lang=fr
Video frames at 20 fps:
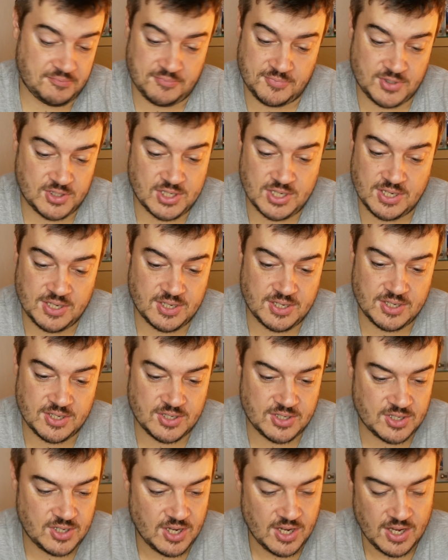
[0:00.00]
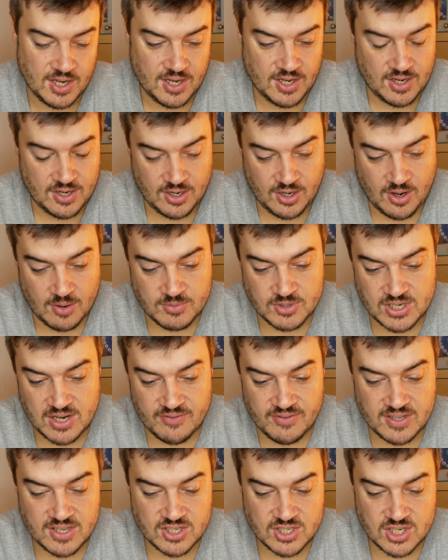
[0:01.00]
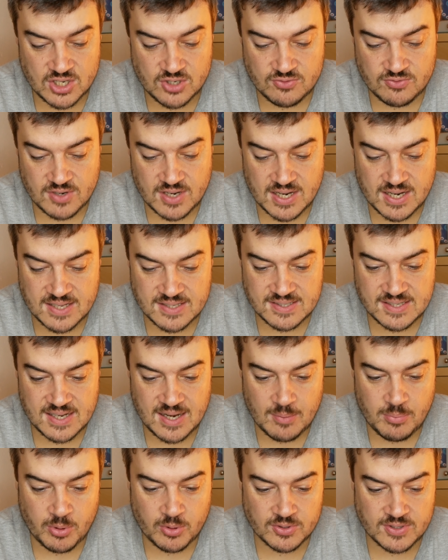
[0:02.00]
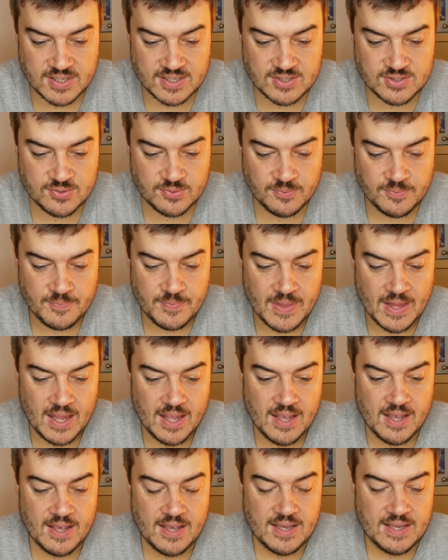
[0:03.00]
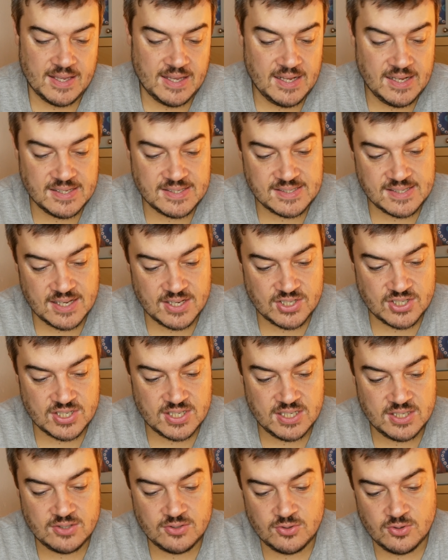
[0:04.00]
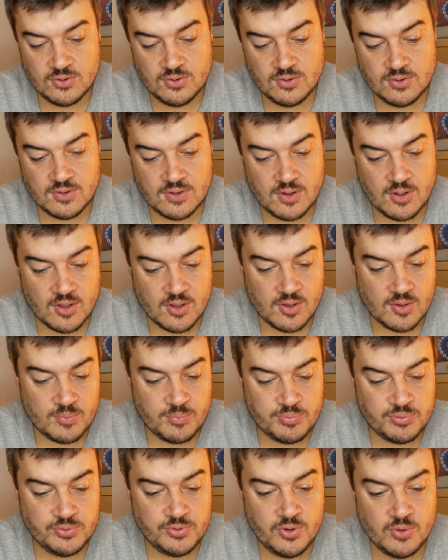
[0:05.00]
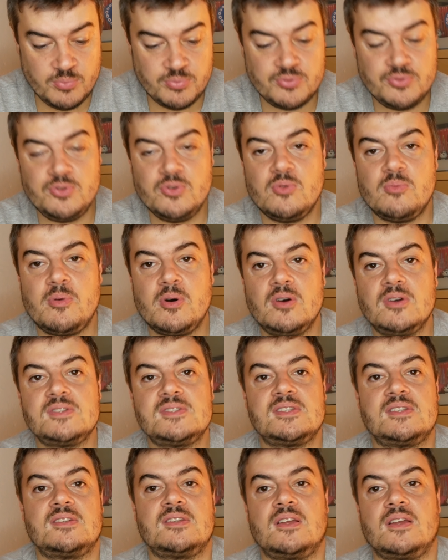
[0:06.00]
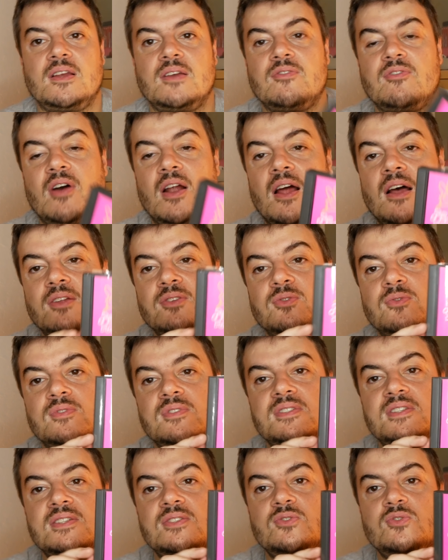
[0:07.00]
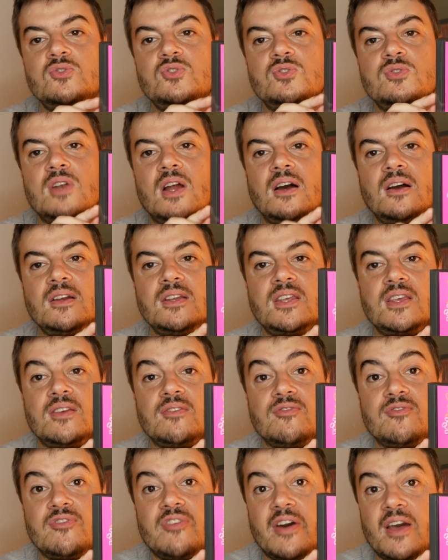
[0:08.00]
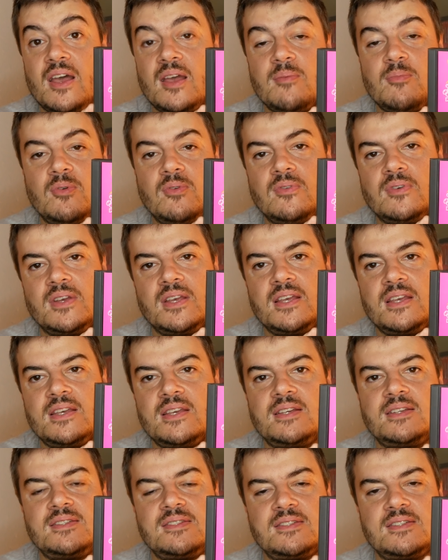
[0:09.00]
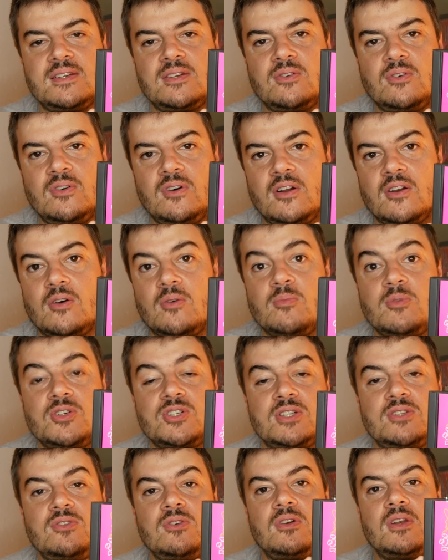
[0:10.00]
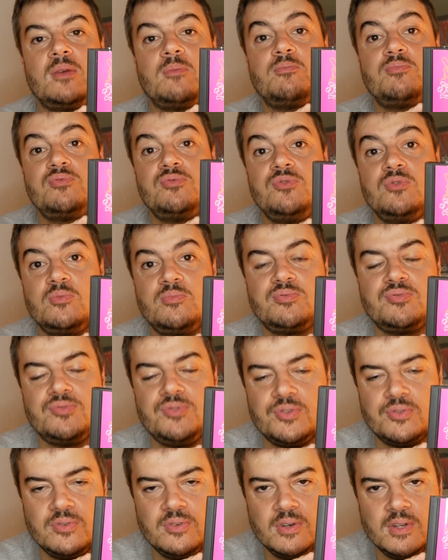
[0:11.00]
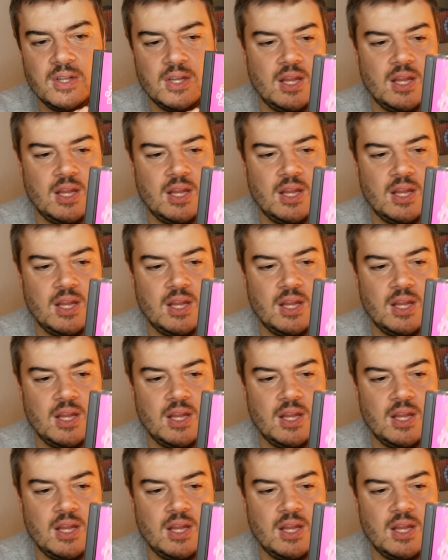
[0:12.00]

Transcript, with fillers: j'ai comme je l'avais déjà, je voulais laisser la protection. Il s'agit de euh, Puyo Box. Voilà, donc c'est ce jeu-là qui est vraiment excellent. Alors moi j'adore les Puyo Puyo.